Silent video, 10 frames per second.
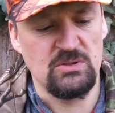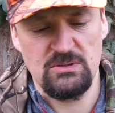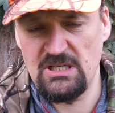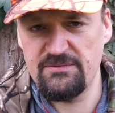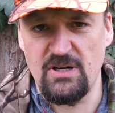
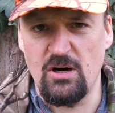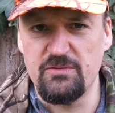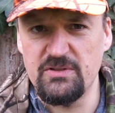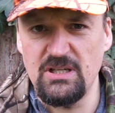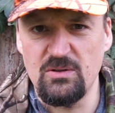ne? einfach
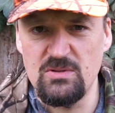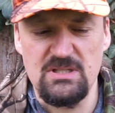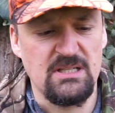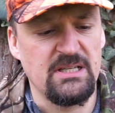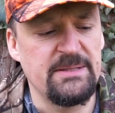raufdrehen,
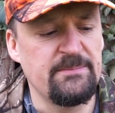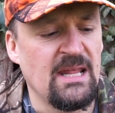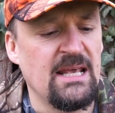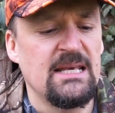runterdrehen.